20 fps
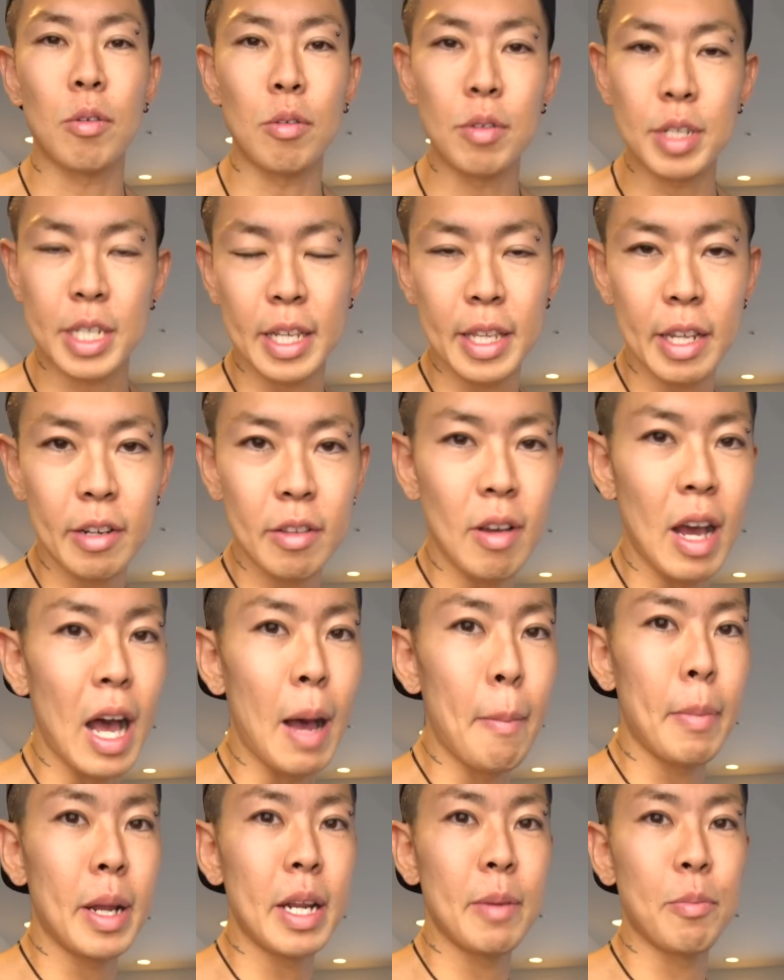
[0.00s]
このチャンネルでは
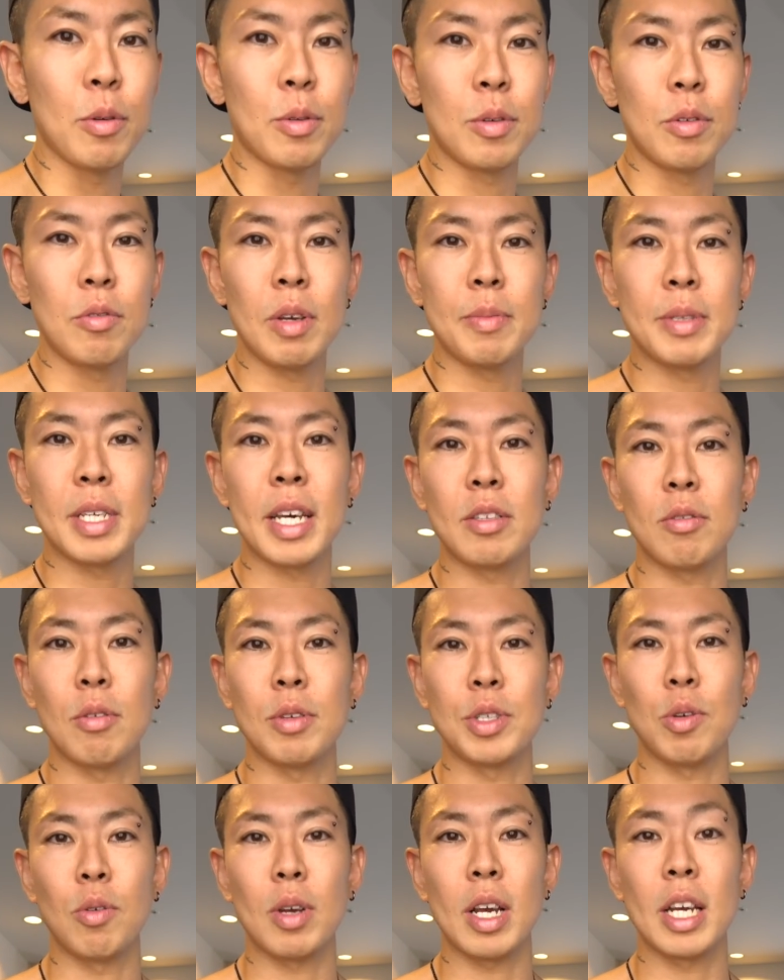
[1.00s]
あんまり僕のウェブサイトを
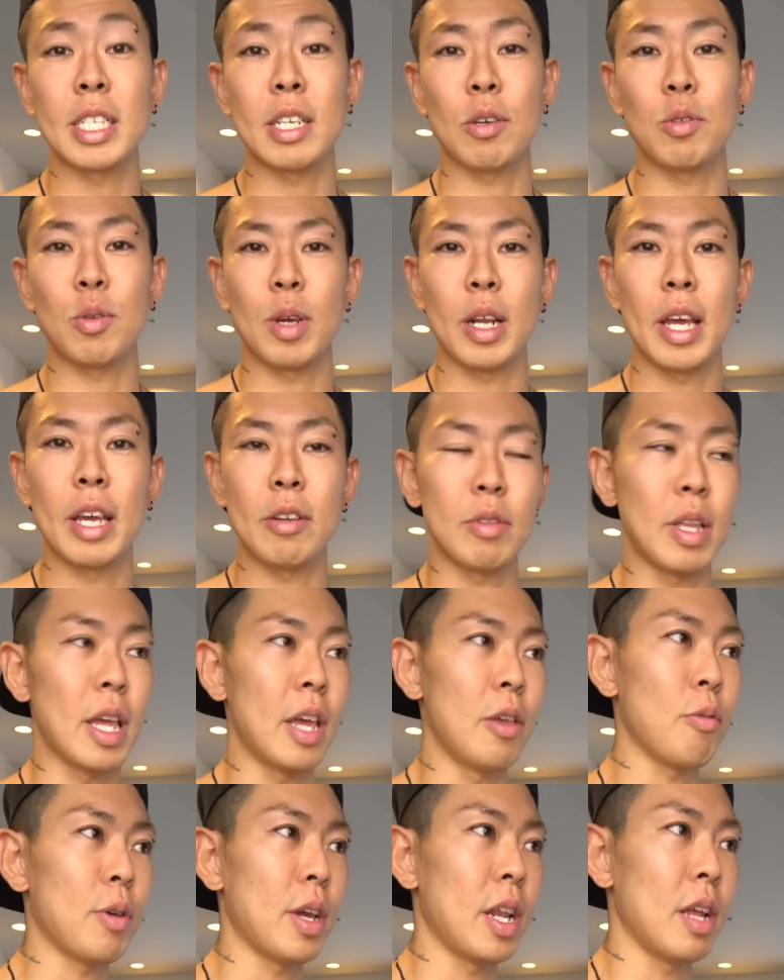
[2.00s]
紹介したことがないの
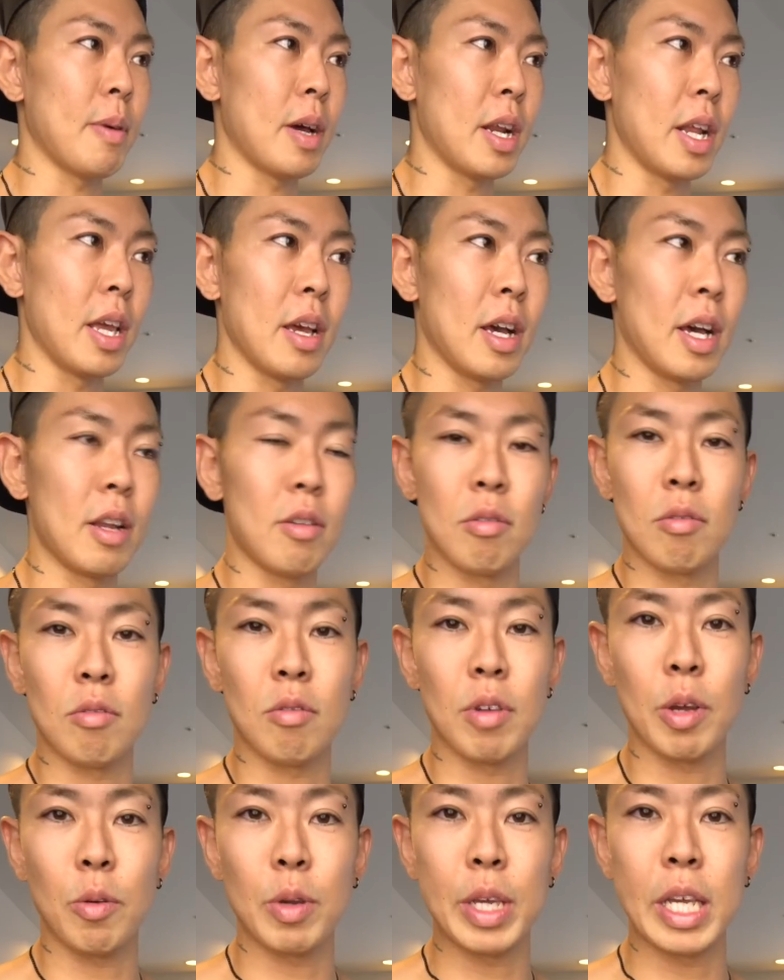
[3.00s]
で、良ければね、あの、
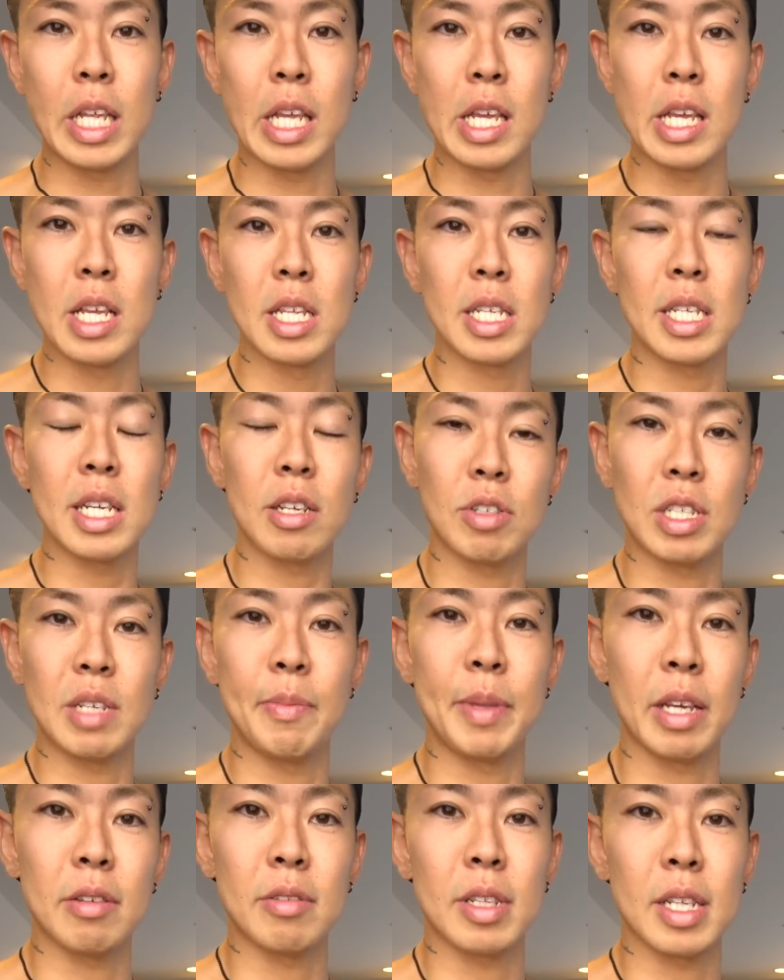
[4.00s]
これを機にチェックして
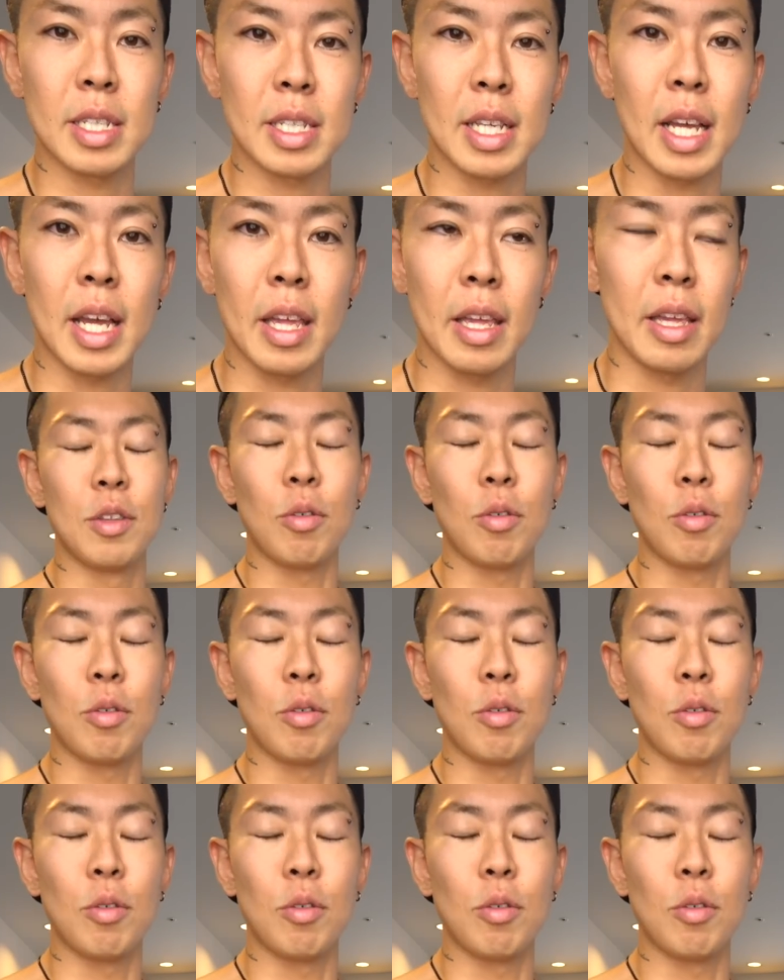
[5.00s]
みてください。